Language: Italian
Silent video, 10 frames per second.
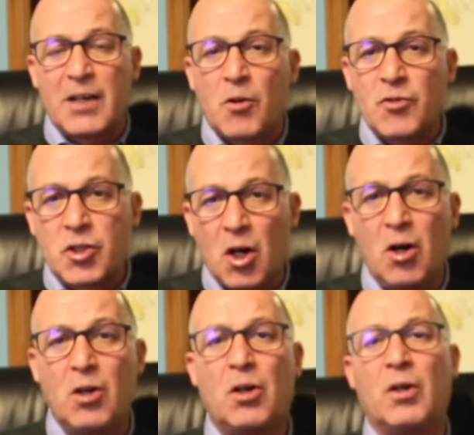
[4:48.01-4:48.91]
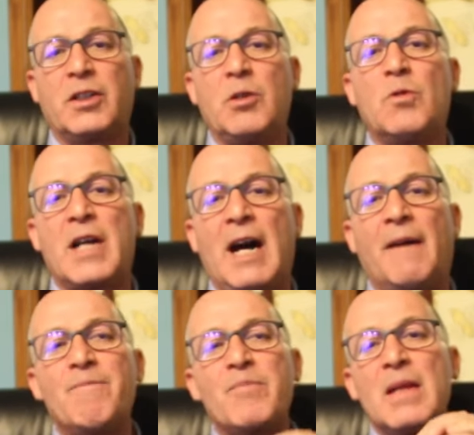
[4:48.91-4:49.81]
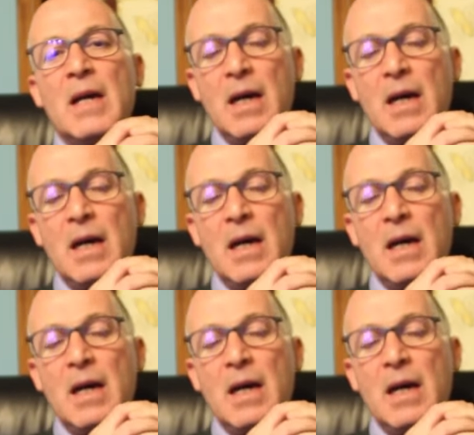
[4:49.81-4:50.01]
non solo di una